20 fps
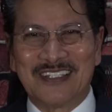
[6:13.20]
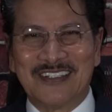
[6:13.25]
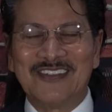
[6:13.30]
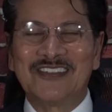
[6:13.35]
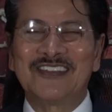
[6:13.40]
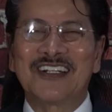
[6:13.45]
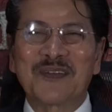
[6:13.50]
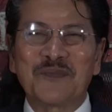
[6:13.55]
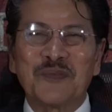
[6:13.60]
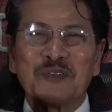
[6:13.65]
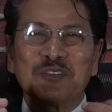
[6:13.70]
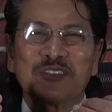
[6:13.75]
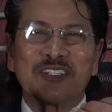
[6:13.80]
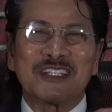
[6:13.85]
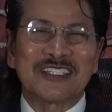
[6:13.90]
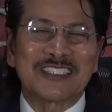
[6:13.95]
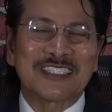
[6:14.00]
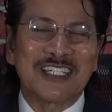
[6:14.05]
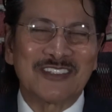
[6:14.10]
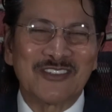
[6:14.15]
Nung
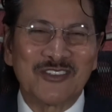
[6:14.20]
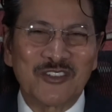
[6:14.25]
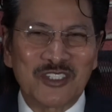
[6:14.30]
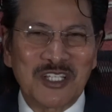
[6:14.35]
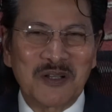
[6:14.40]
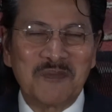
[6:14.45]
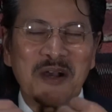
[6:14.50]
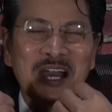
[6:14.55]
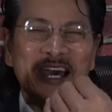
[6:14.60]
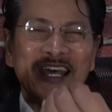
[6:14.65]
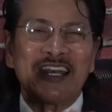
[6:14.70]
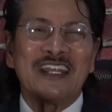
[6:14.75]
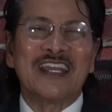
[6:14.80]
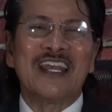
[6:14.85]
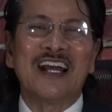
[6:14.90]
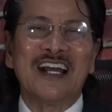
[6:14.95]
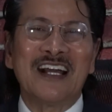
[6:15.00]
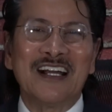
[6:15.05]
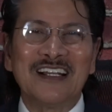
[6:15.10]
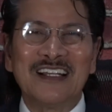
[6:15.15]
nagpunta siya doon sa
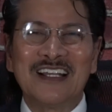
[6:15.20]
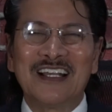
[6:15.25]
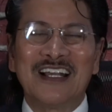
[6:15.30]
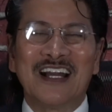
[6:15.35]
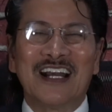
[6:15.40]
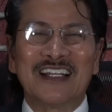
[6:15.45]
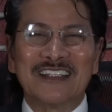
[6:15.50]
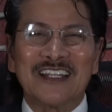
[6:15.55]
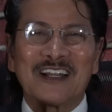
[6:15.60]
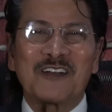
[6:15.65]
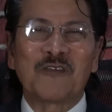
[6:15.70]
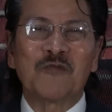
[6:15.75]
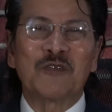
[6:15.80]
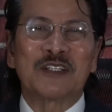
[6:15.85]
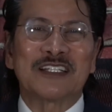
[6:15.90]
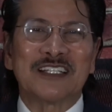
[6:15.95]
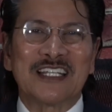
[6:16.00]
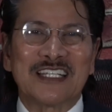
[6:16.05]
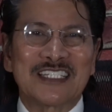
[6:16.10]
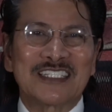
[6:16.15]
Maria at
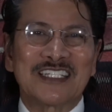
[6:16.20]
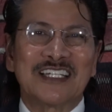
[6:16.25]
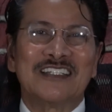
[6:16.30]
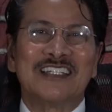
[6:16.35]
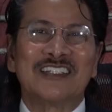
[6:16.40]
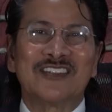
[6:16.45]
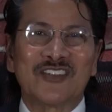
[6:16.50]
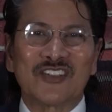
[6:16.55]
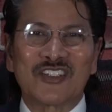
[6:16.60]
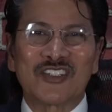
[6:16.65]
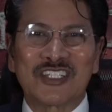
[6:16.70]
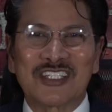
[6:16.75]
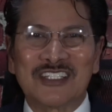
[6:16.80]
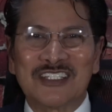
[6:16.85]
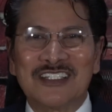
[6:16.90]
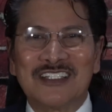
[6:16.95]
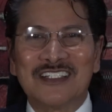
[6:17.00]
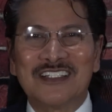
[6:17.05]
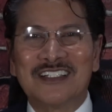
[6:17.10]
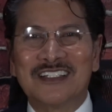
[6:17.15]
nag-witness siya dito sa
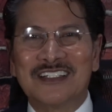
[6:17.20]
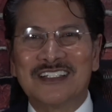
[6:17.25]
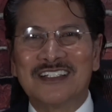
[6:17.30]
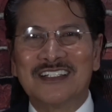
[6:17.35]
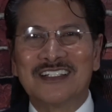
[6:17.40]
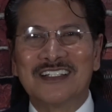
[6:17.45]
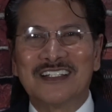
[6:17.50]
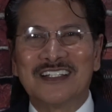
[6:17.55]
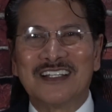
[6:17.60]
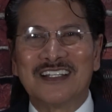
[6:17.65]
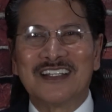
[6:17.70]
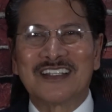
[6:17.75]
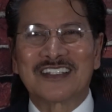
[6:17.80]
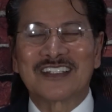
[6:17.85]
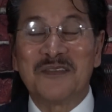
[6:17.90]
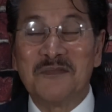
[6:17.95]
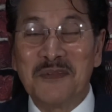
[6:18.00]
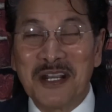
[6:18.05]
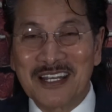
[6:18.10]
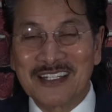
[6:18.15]

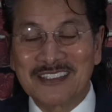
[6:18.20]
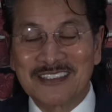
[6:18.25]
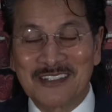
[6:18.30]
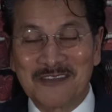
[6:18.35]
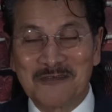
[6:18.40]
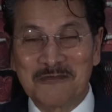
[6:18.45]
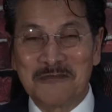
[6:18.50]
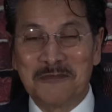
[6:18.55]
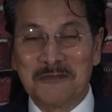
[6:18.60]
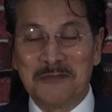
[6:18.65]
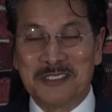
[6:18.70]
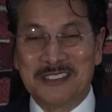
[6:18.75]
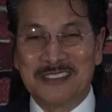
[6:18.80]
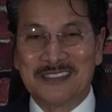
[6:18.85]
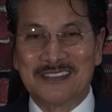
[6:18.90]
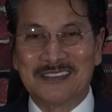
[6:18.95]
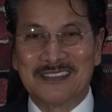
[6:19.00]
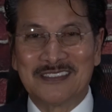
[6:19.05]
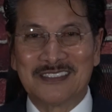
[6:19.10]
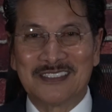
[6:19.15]
Samaritan woman.
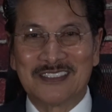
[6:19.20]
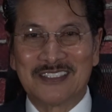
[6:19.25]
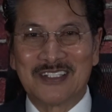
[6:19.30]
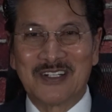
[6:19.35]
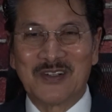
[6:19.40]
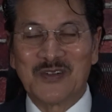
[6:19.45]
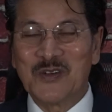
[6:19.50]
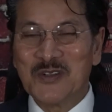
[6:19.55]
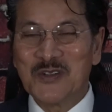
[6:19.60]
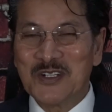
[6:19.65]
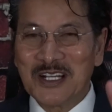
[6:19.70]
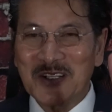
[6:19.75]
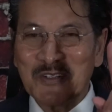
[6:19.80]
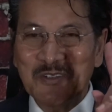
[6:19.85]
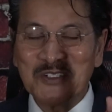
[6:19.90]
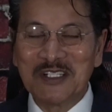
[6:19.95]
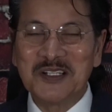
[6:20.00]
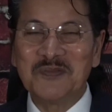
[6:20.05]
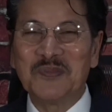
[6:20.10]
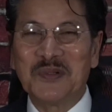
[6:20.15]

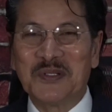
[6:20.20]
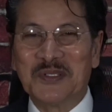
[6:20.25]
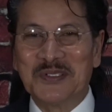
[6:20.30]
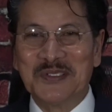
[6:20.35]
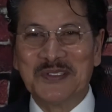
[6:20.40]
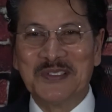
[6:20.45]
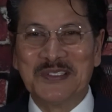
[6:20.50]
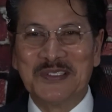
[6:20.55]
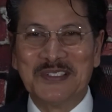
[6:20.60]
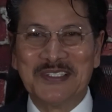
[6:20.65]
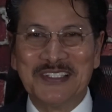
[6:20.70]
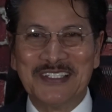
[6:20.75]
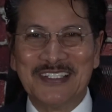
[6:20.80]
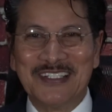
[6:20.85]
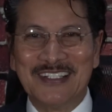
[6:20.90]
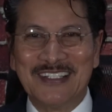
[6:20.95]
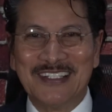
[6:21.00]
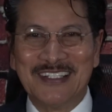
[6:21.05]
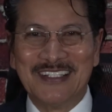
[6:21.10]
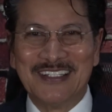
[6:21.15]
Unang-una po,
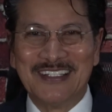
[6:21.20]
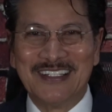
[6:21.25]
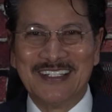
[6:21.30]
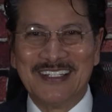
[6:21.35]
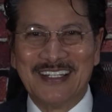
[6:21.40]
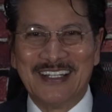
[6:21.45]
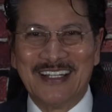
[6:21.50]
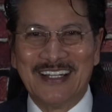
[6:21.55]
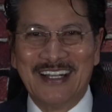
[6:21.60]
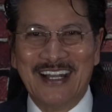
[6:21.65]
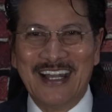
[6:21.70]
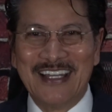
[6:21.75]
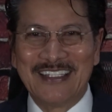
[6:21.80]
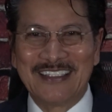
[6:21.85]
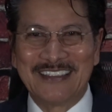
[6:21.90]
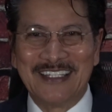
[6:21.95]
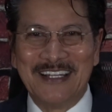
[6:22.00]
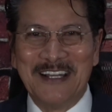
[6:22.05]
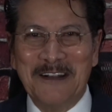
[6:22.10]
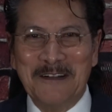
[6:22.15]

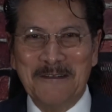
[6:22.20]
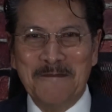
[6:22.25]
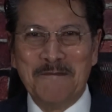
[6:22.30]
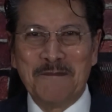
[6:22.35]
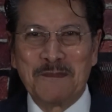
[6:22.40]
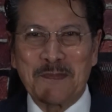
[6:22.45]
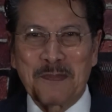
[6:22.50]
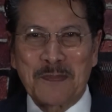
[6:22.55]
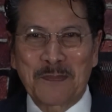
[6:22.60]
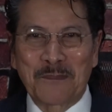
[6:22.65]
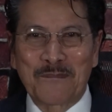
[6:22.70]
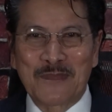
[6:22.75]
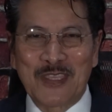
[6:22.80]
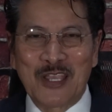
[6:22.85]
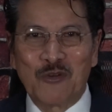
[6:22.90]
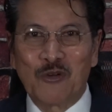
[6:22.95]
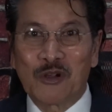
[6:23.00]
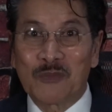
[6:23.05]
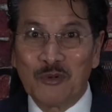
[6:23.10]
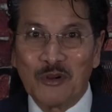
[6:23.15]
at uh,
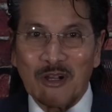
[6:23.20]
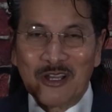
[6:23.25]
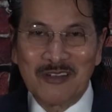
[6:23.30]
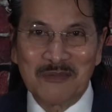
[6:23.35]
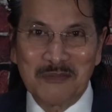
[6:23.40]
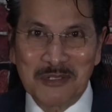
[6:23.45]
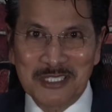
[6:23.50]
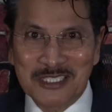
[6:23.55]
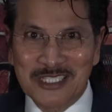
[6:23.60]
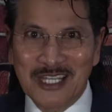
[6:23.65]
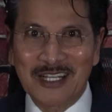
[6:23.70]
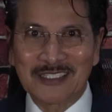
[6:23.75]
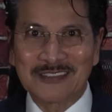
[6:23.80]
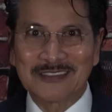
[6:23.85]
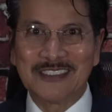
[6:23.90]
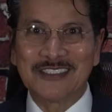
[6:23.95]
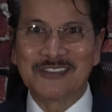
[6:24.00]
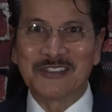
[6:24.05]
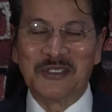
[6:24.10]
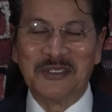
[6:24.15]
huwag po kayong masyak
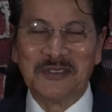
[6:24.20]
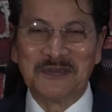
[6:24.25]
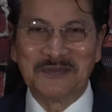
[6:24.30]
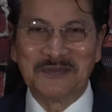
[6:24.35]
dito